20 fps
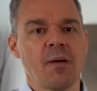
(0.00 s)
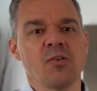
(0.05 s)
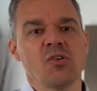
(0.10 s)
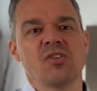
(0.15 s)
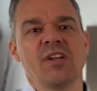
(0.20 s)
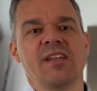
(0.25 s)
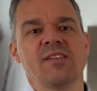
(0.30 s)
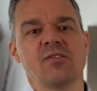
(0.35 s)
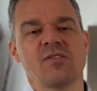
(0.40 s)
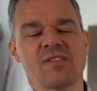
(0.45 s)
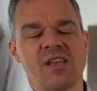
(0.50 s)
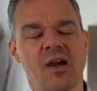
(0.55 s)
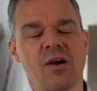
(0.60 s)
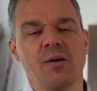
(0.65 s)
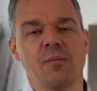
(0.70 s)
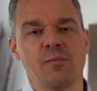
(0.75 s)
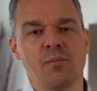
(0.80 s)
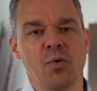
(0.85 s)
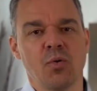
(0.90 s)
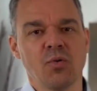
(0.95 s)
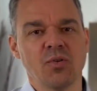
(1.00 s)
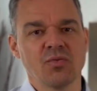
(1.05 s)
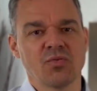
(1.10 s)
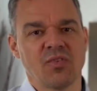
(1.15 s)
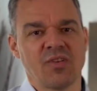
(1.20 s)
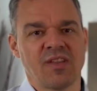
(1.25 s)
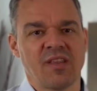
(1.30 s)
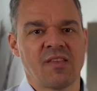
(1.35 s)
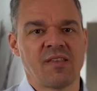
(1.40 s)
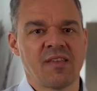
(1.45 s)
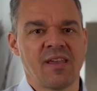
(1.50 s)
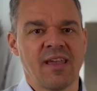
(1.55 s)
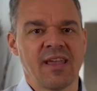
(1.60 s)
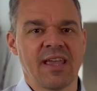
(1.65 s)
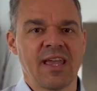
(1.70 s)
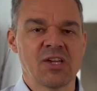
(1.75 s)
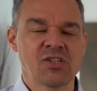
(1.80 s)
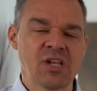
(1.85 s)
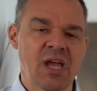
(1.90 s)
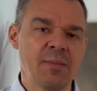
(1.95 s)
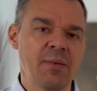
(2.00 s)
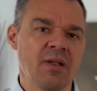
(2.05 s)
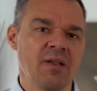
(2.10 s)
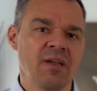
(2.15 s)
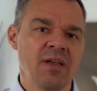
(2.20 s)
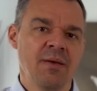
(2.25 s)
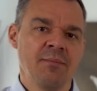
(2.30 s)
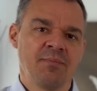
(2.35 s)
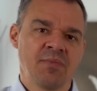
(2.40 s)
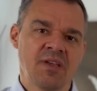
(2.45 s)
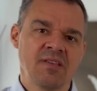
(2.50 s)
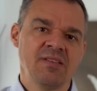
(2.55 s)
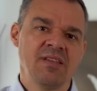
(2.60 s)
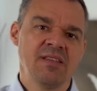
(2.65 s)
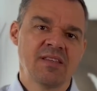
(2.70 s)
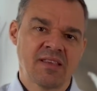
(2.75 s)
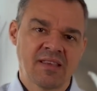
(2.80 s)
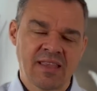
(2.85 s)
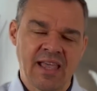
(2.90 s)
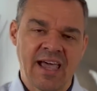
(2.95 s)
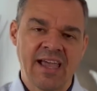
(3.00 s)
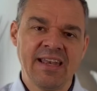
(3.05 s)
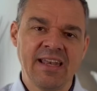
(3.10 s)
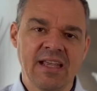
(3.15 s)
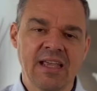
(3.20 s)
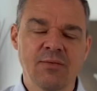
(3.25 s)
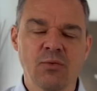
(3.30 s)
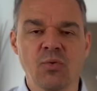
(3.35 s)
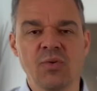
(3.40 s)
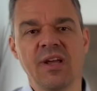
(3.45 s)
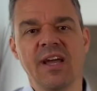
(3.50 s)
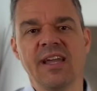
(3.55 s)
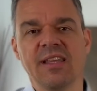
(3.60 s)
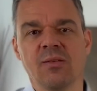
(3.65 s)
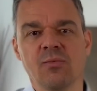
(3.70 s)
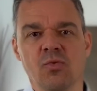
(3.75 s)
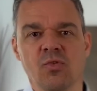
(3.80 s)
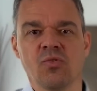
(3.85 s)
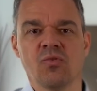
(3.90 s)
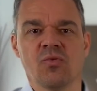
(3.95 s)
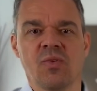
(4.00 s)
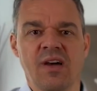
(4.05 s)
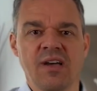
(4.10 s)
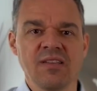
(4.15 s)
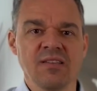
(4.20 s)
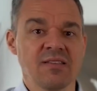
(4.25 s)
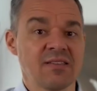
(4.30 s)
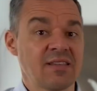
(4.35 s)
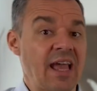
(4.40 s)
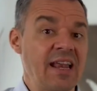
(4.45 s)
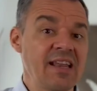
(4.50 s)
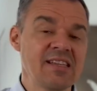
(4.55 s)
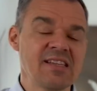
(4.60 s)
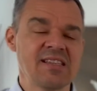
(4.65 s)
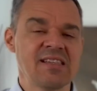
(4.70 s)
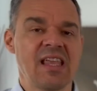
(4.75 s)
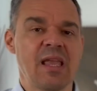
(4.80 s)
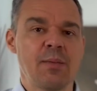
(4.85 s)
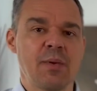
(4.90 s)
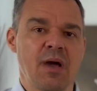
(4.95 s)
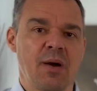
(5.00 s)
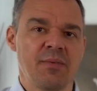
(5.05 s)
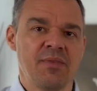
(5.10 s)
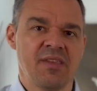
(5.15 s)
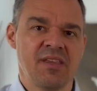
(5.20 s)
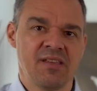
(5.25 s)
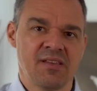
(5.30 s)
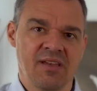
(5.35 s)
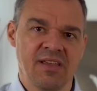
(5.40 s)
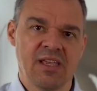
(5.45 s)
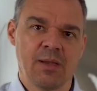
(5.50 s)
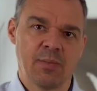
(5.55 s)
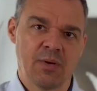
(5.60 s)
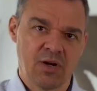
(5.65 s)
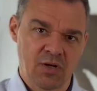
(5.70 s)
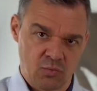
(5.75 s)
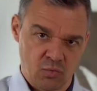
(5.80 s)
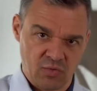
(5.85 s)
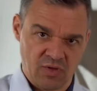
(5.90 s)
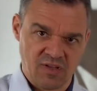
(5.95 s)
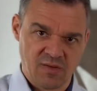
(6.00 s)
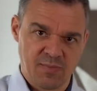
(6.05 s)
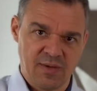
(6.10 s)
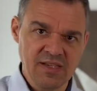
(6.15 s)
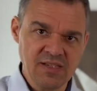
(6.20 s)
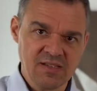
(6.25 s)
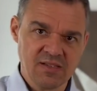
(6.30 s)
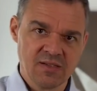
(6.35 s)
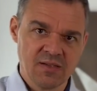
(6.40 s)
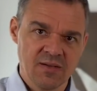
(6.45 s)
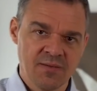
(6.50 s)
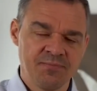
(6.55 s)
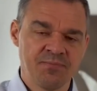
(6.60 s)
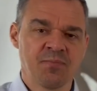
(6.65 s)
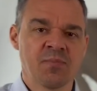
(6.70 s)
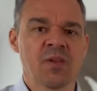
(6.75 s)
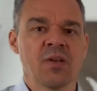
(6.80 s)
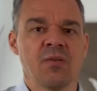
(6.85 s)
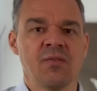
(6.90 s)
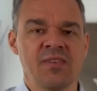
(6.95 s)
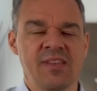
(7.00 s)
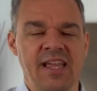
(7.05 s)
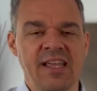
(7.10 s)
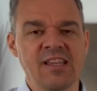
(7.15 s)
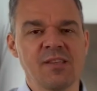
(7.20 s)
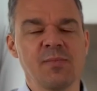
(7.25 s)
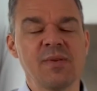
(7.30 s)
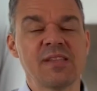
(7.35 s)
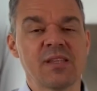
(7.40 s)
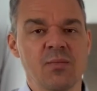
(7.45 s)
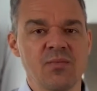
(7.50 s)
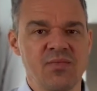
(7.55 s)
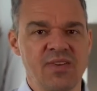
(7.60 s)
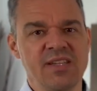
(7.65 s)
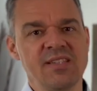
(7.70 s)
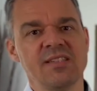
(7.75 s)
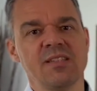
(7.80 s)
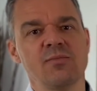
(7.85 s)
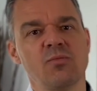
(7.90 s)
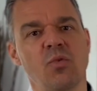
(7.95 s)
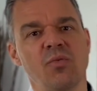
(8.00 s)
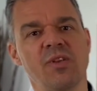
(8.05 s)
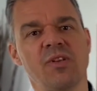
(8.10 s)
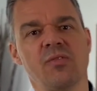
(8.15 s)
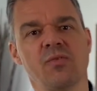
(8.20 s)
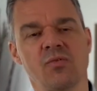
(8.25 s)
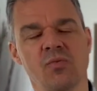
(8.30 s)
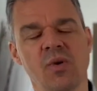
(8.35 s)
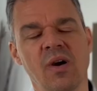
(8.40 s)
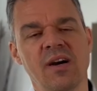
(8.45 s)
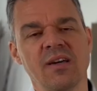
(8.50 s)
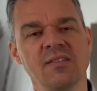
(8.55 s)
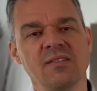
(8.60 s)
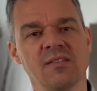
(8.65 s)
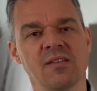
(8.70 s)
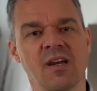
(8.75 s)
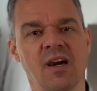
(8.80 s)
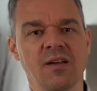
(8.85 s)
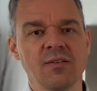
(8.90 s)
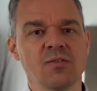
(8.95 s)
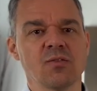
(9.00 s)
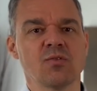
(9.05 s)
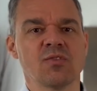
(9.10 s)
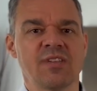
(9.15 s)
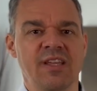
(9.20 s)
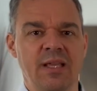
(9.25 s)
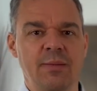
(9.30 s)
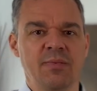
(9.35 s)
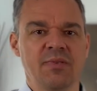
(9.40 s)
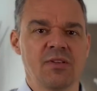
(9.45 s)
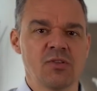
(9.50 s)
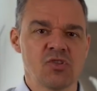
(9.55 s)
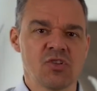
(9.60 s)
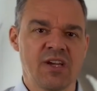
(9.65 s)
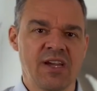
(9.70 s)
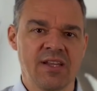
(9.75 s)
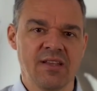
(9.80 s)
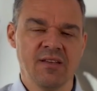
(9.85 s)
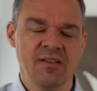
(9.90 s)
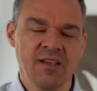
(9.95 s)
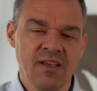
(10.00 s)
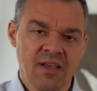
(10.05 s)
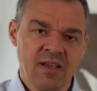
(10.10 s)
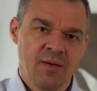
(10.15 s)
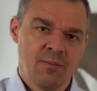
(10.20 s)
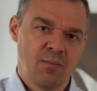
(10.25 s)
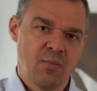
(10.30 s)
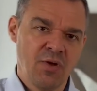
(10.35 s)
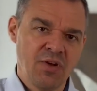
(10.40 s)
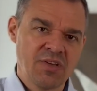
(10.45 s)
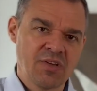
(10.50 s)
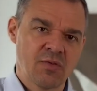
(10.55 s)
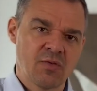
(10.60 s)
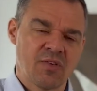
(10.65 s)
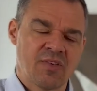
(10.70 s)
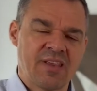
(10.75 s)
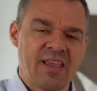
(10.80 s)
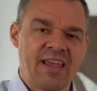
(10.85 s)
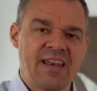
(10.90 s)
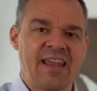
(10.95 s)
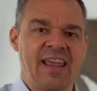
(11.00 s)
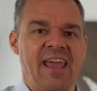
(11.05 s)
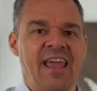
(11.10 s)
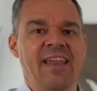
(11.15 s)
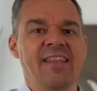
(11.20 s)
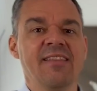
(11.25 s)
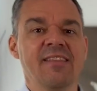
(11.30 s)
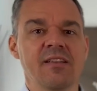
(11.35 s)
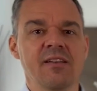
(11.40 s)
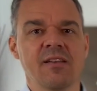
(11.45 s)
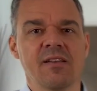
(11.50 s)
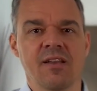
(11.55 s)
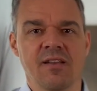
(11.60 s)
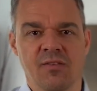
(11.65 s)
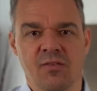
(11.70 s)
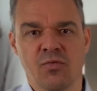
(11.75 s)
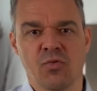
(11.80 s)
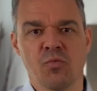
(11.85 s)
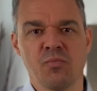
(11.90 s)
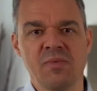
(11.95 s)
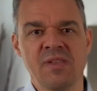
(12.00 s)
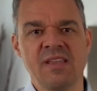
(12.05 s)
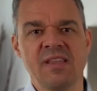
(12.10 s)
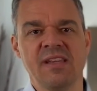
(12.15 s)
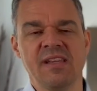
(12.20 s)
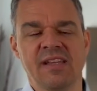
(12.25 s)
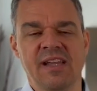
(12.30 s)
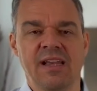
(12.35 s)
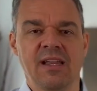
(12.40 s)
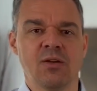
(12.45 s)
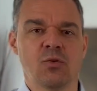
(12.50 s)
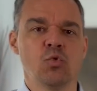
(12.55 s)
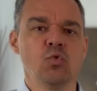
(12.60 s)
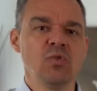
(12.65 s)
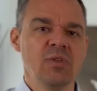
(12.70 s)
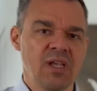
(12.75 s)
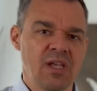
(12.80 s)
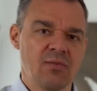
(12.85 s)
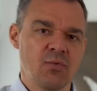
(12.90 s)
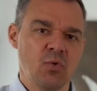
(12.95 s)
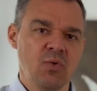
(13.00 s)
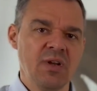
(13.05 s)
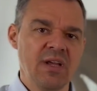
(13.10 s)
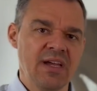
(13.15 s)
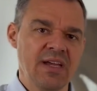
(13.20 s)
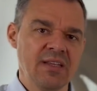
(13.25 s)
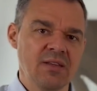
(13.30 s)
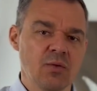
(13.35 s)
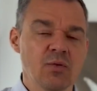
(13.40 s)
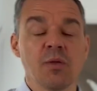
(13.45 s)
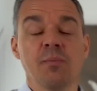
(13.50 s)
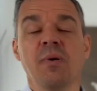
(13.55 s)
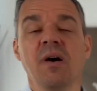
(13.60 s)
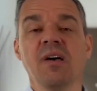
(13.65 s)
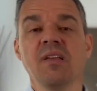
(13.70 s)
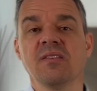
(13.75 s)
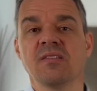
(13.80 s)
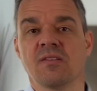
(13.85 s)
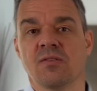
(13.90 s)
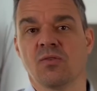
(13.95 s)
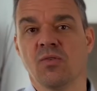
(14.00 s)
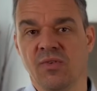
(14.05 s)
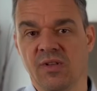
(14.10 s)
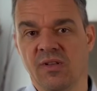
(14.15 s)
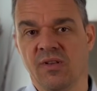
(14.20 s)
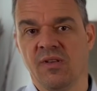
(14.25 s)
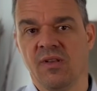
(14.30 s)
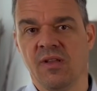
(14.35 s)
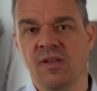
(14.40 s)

Und da stehst du jetzt auch am Punkt, wo ich dir zeige, hey, schau mal, das sind deine Gewohnheiten, was du hast, deine Systeme haben dich dahin gebracht, wo du jetzt bist. Und jetzt mit dem Wissen, wo du hast, kannst du selbst entscheiden, möchtest du es gerne ändern, transformieren in eine gute Gewohnheit oder passt es